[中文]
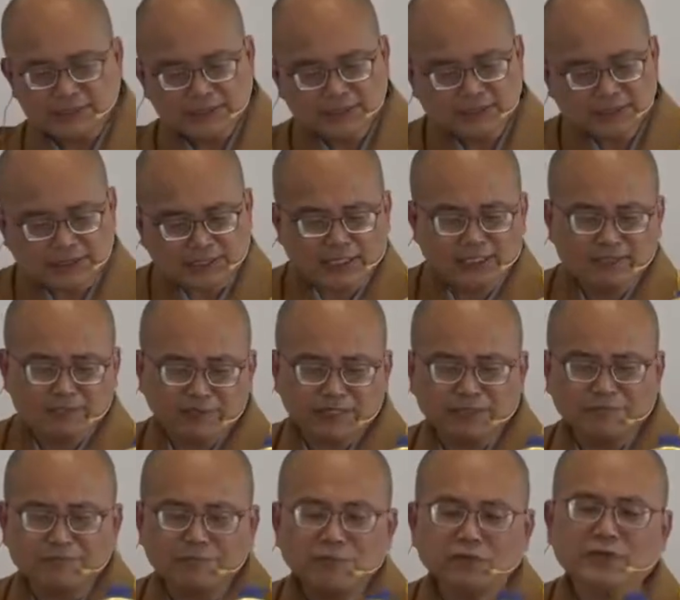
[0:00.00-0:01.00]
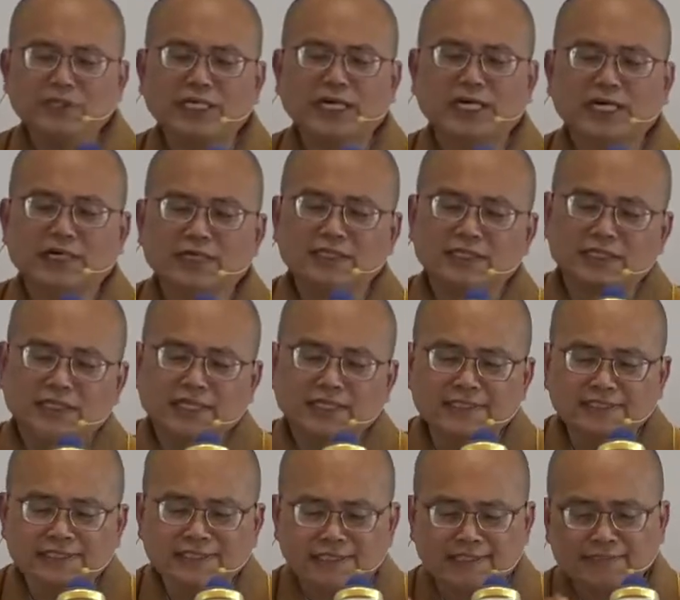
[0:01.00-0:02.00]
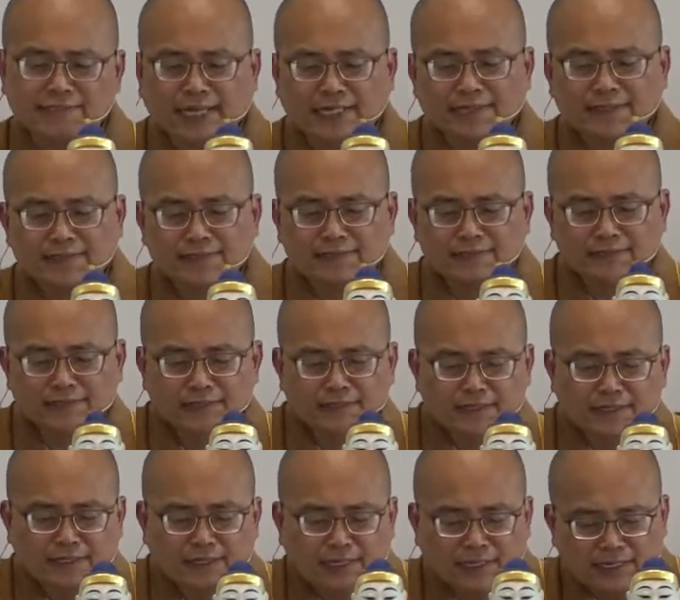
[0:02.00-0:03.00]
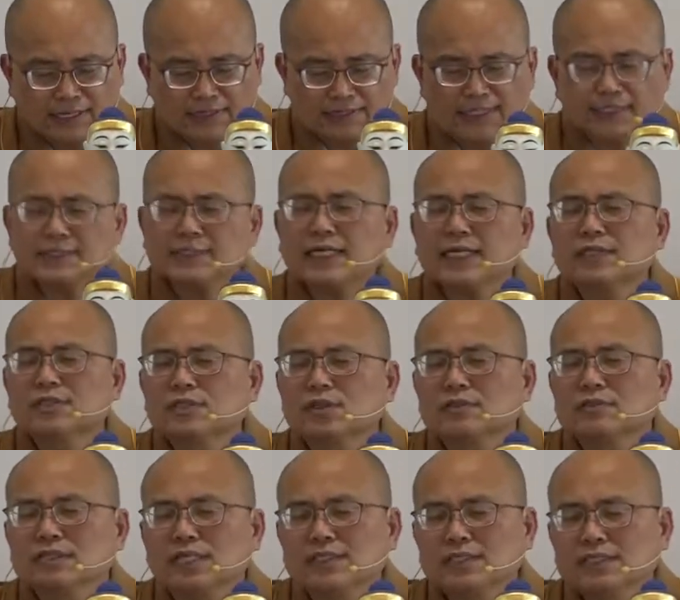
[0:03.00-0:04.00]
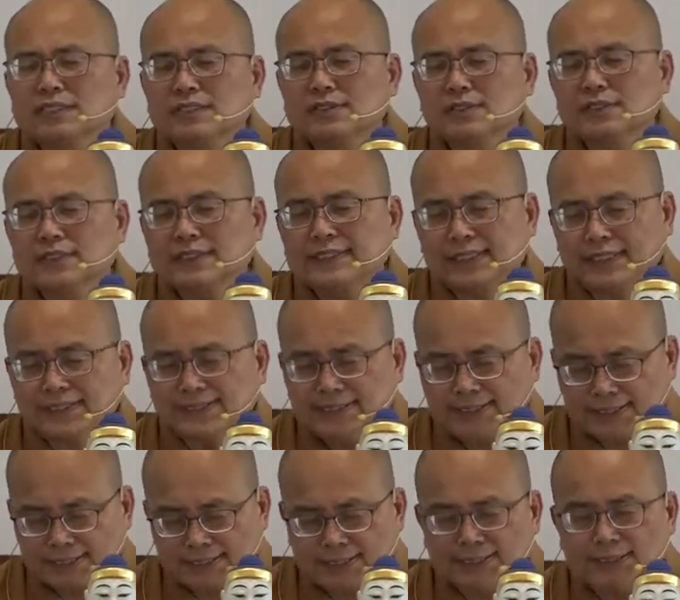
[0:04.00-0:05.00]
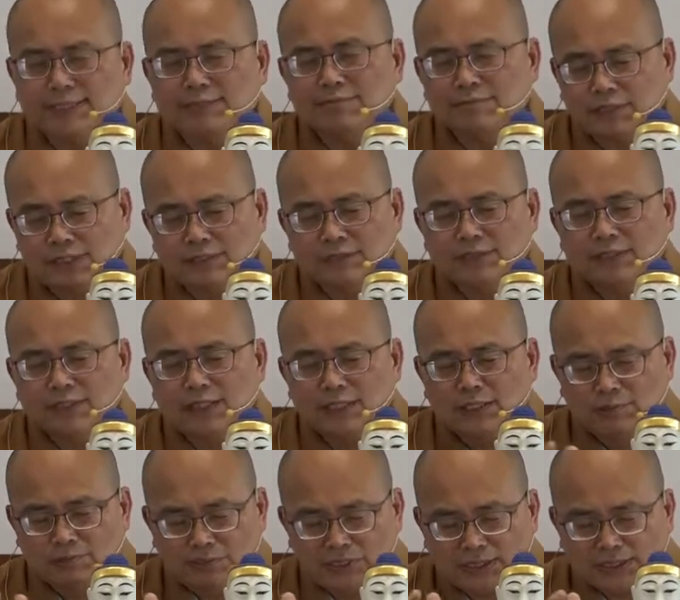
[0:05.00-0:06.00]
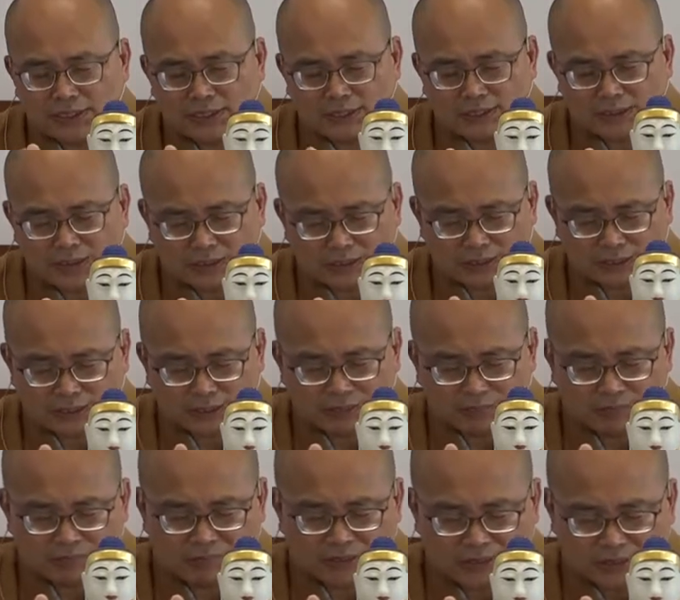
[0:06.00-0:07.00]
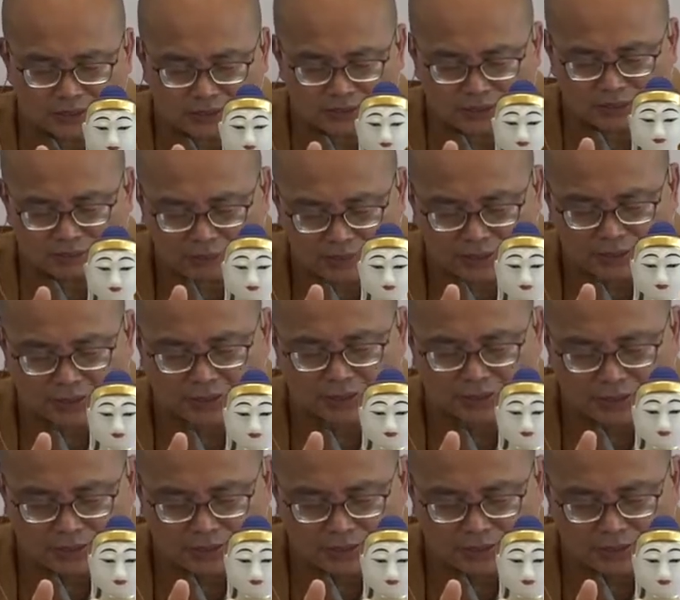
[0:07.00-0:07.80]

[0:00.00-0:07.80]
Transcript: 其他的有一点不一样，而且它很简单啊，但是它的重点其实就是讲极跟灭，名色极，名色灭